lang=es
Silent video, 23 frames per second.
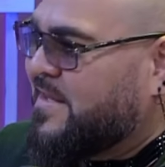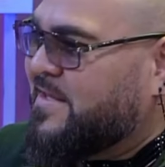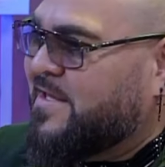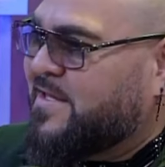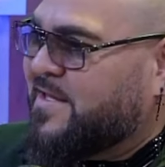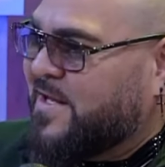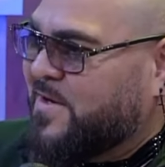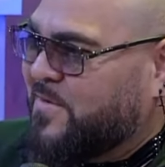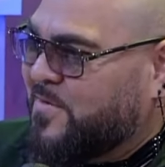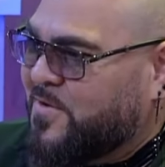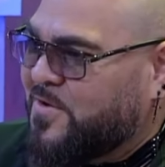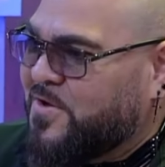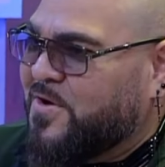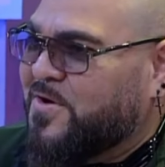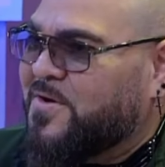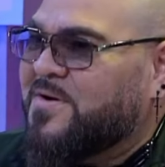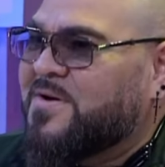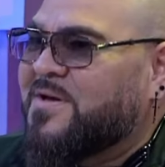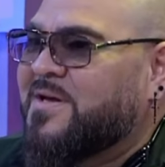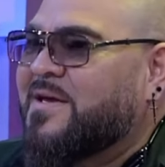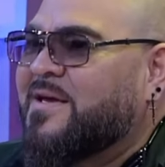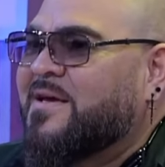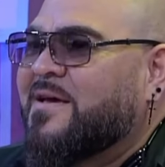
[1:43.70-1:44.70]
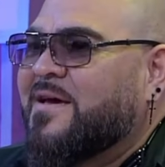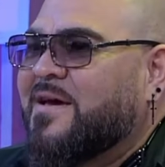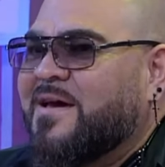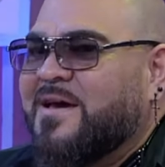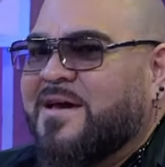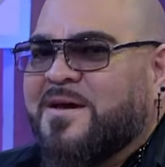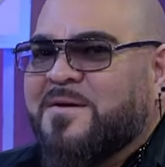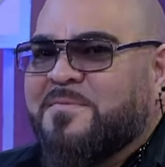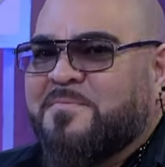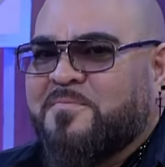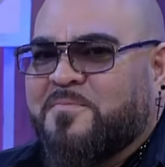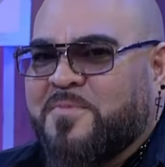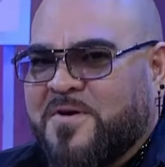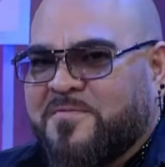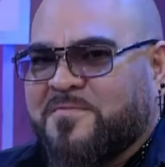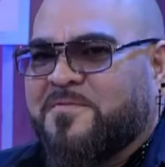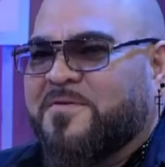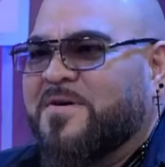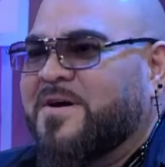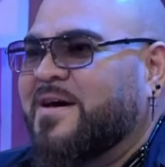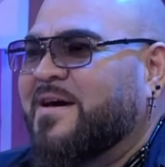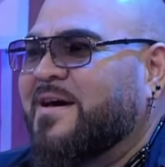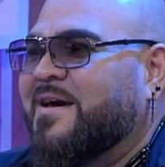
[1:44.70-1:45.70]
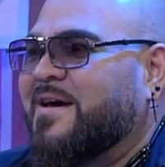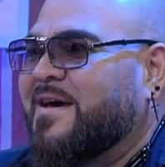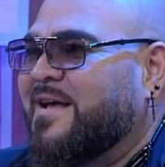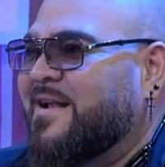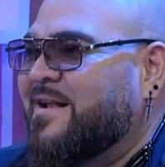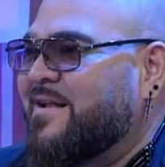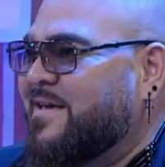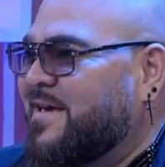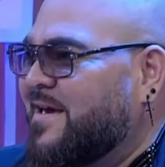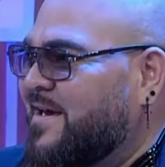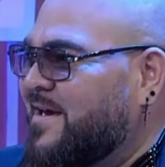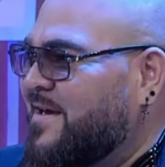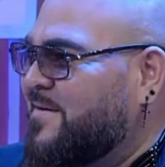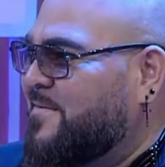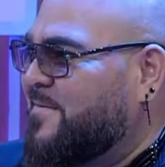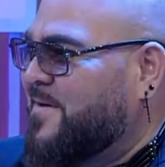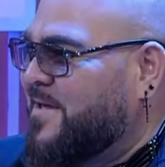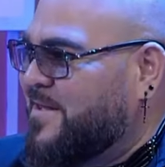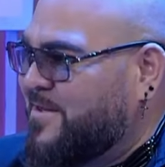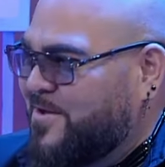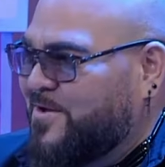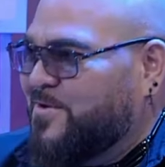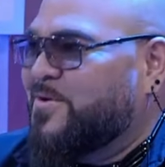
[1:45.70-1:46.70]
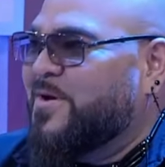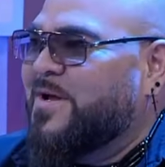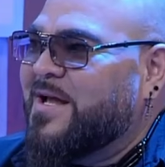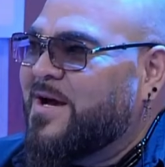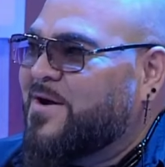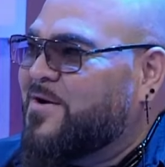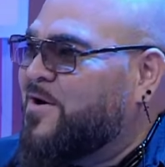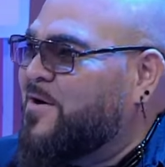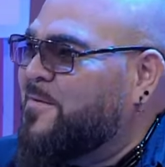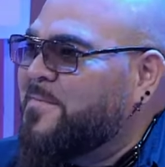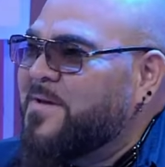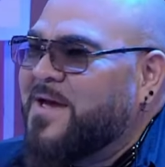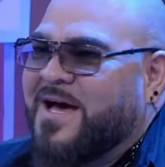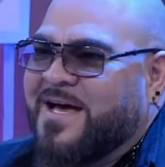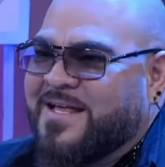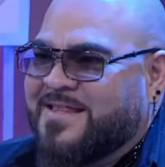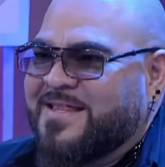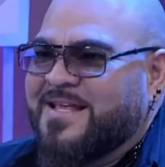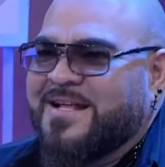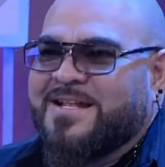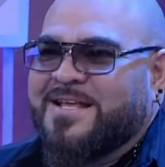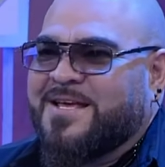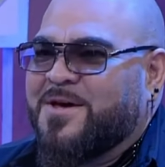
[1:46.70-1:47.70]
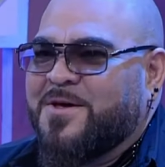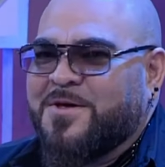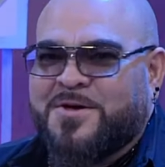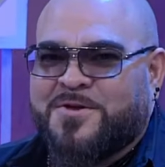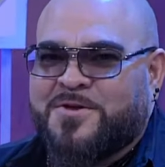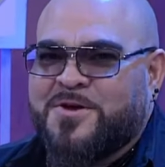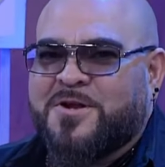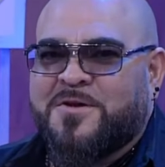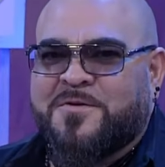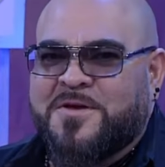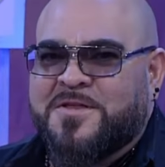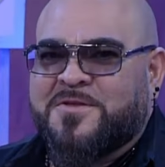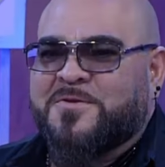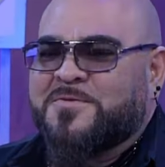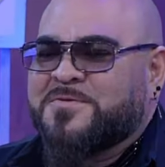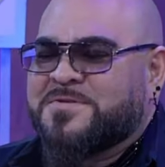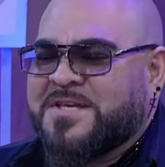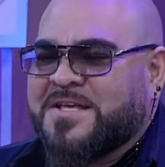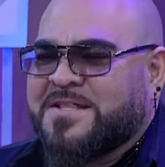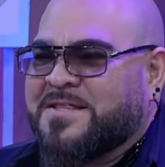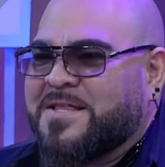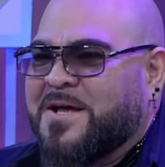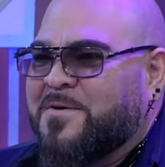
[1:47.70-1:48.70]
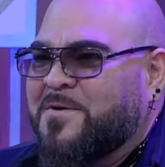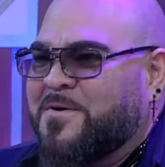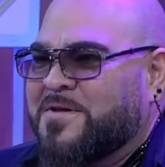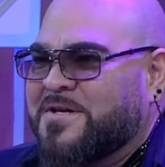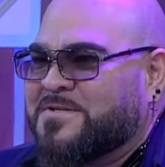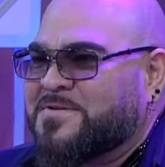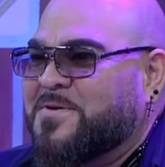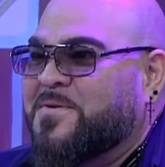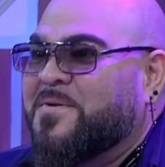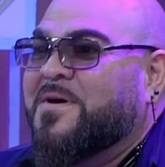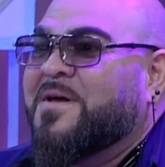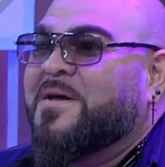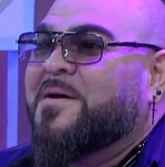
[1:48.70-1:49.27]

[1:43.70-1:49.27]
distribuyó eh, pues fue el que vendió todas las copias. Hasta el día de hoy yo no he visto un centavo de eso. no,